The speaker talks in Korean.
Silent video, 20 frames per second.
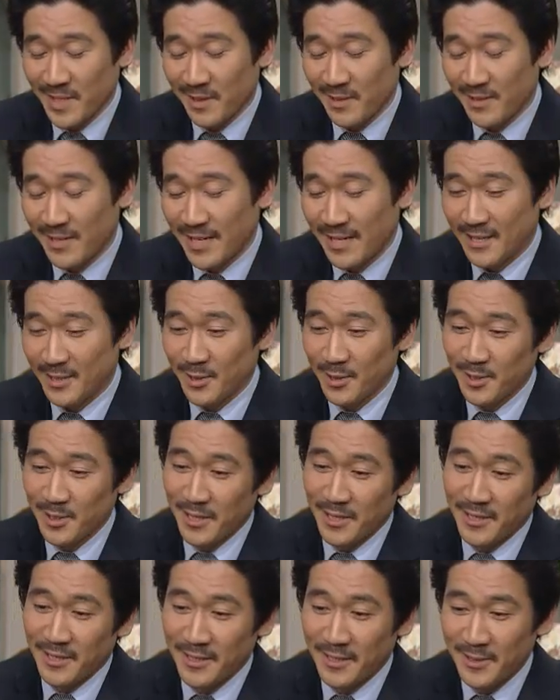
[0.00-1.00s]
그 양
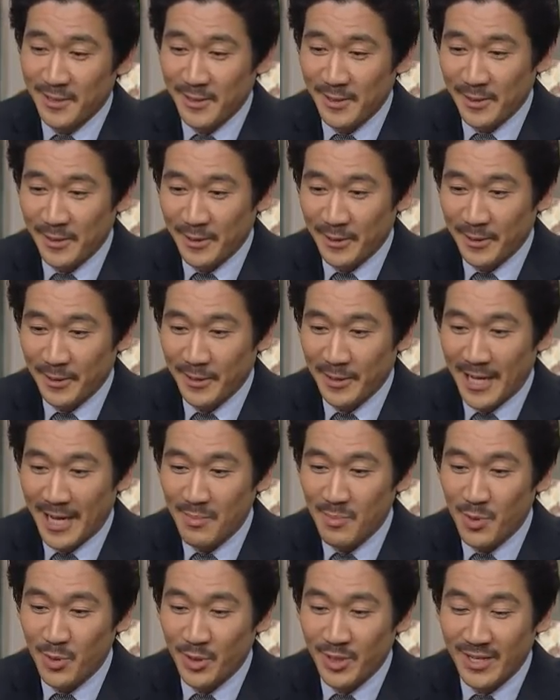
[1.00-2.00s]
선생께서
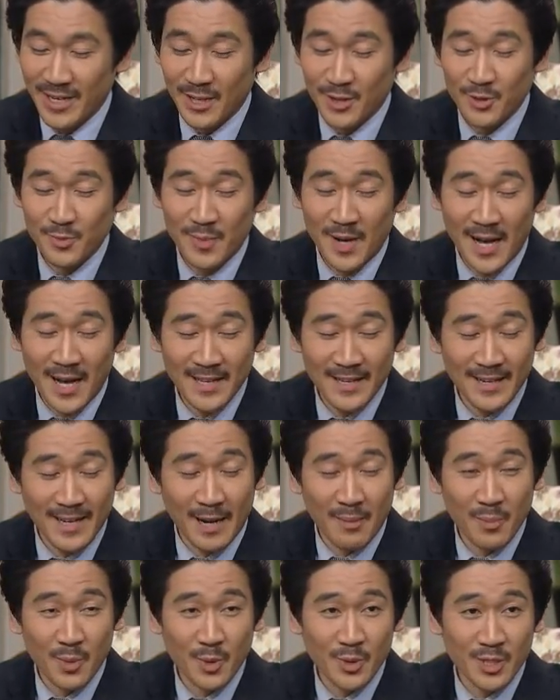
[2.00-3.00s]
한복희를 아주 많이
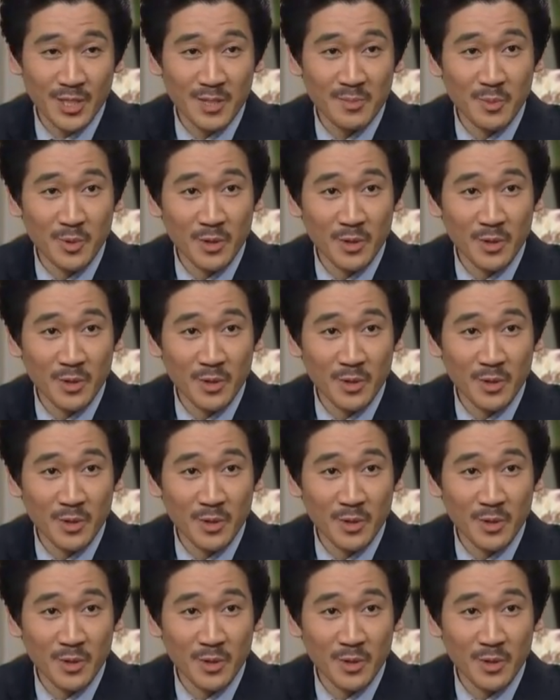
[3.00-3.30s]
감동시킨